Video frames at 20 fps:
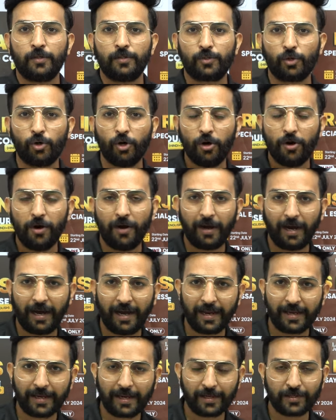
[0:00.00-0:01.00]
सो
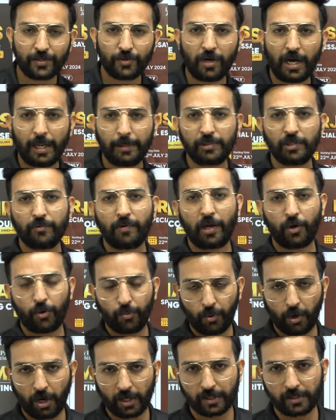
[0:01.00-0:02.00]
हाय कैसे हो आप सब आई हो
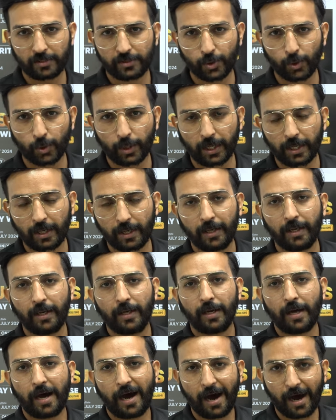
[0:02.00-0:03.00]
बहुत अच्छे हो गए
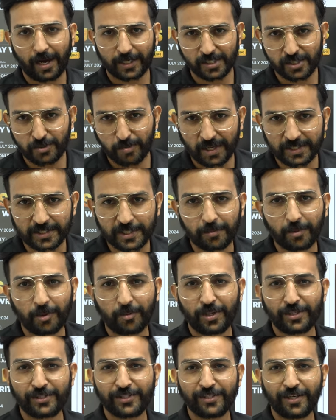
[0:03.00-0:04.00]
जिस मेंस की
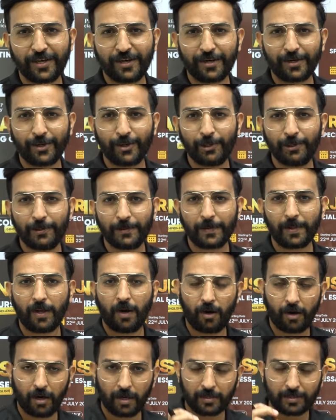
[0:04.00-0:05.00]
प्रिपरेशन कर रहे हो
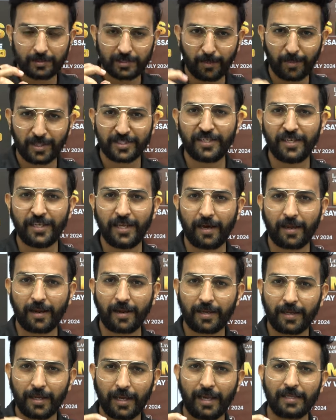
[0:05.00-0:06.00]
और समझ नहीं आ रहा है
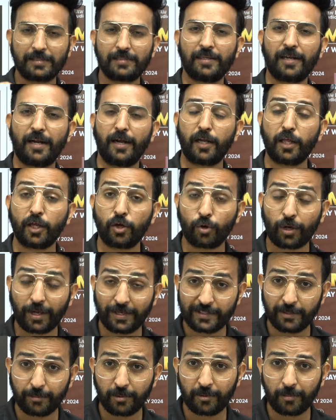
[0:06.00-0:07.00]
कि ऐसे राइटिंग को
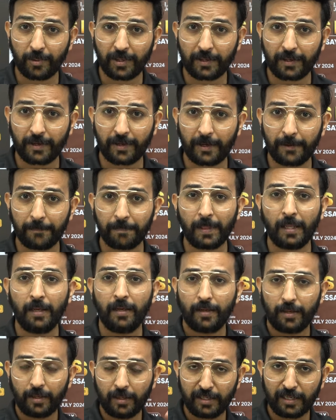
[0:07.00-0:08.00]
कैसे प्रिपेयर करें
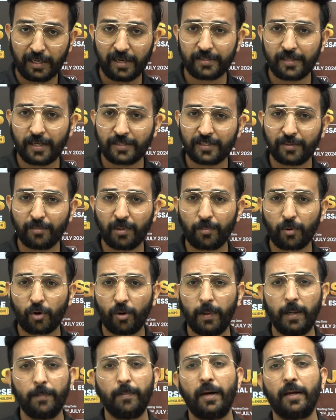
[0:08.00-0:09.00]
इंग्लिश ऐसे में
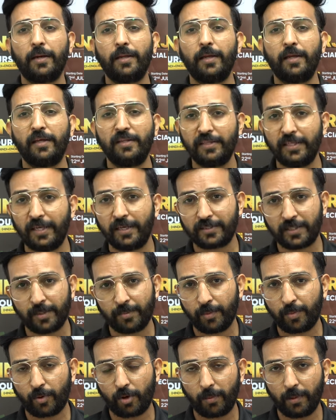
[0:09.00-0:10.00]
प्रॉब्लम आ रही है हिंदी ऐसे
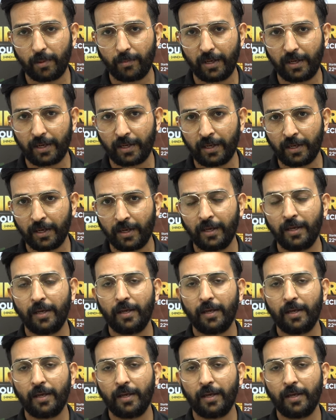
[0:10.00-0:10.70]
में प्रॉब्लम आ रही है